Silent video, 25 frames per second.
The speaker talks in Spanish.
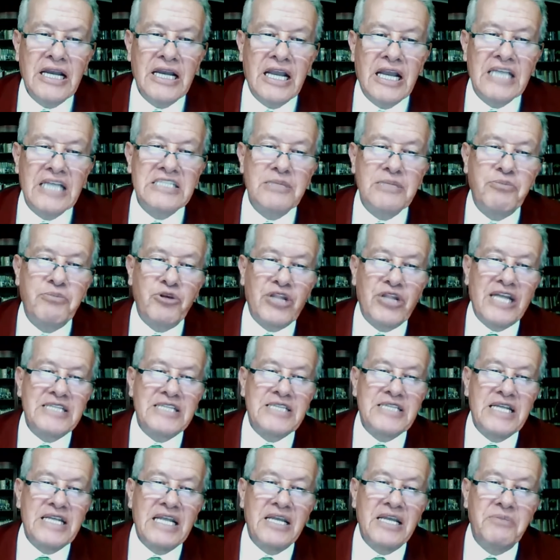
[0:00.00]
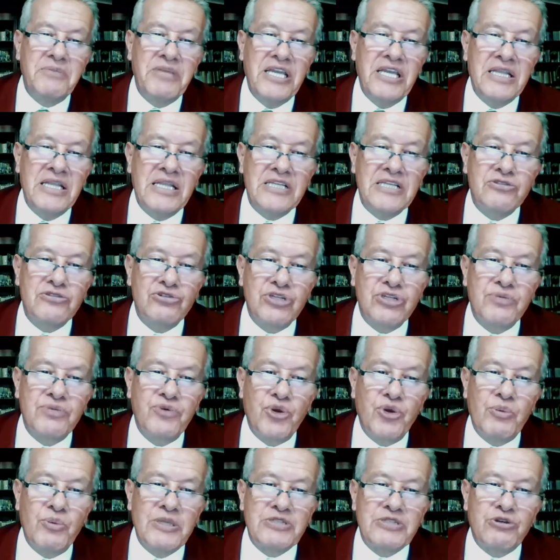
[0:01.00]
que se podrá hacer enmiendas o
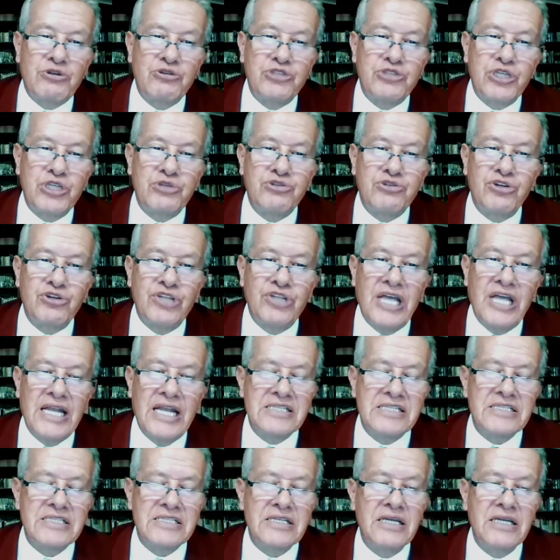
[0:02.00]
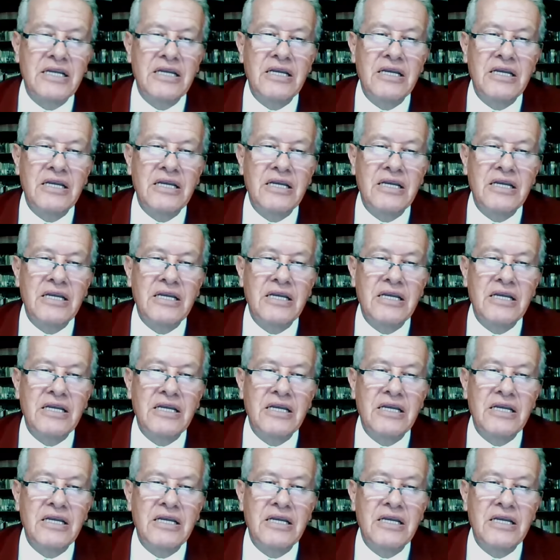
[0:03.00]
reformas constitucionales